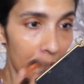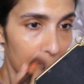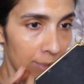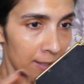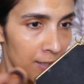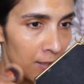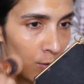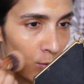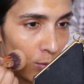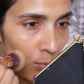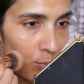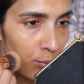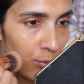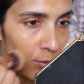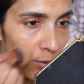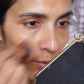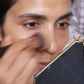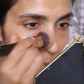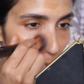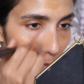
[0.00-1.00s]
Sinon pour
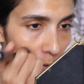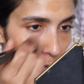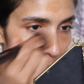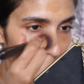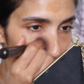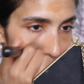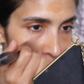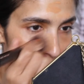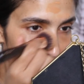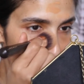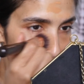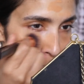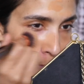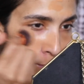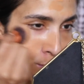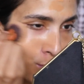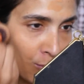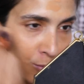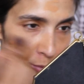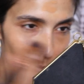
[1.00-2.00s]
le moment, j'aime
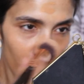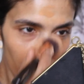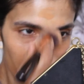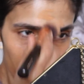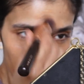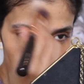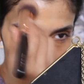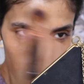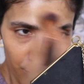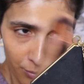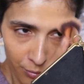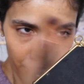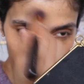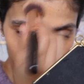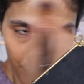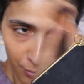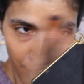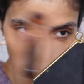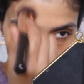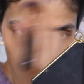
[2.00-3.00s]
beaucoup le
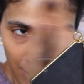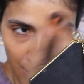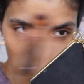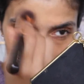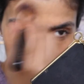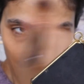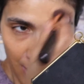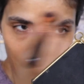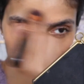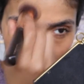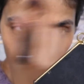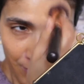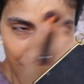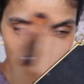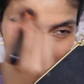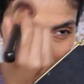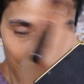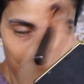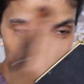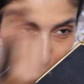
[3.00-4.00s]
rendu. On
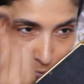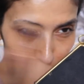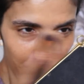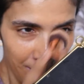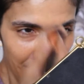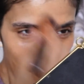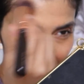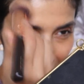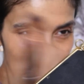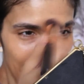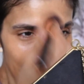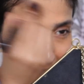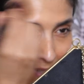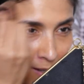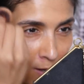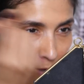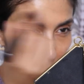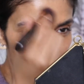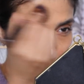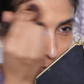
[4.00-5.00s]
dirait plus un
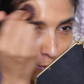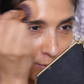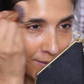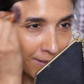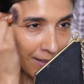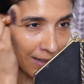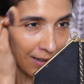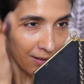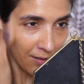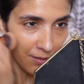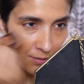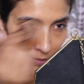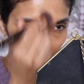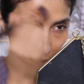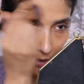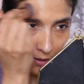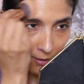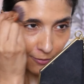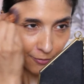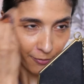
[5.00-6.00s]
sérum de teint
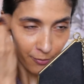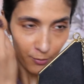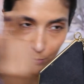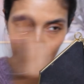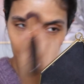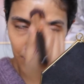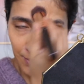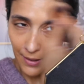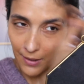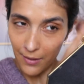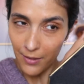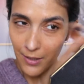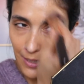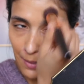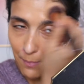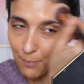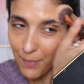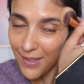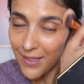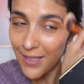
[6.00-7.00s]
qu'un fond de teint. Il n'est
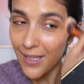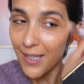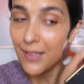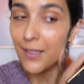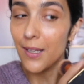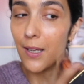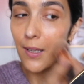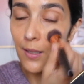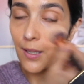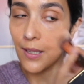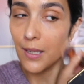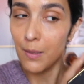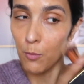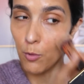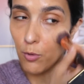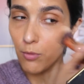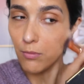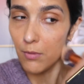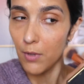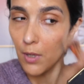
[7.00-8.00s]
pas très très
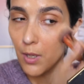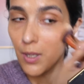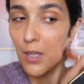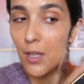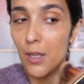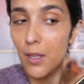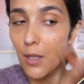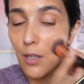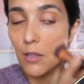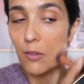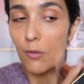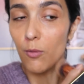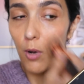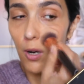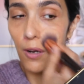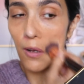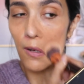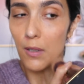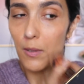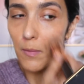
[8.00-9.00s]
crémeux.
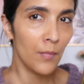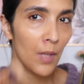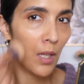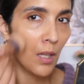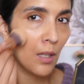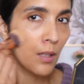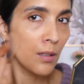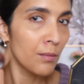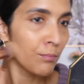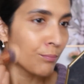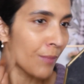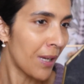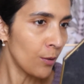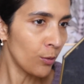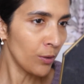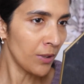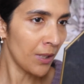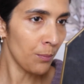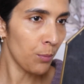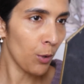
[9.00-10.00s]
Voilà. Bah
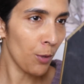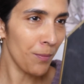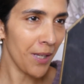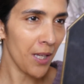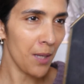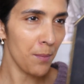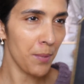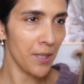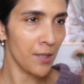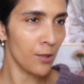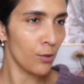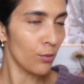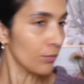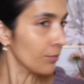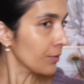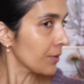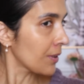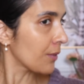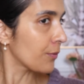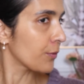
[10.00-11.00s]
écoutez, première impression,
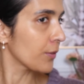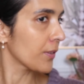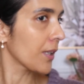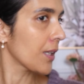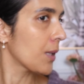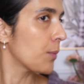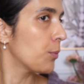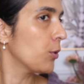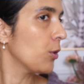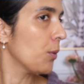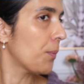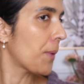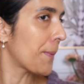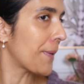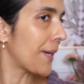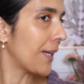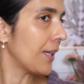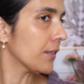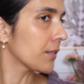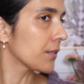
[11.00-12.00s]
c'est un fond de teint qui est plutôt pas
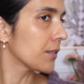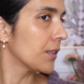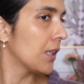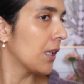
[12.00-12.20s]
mal.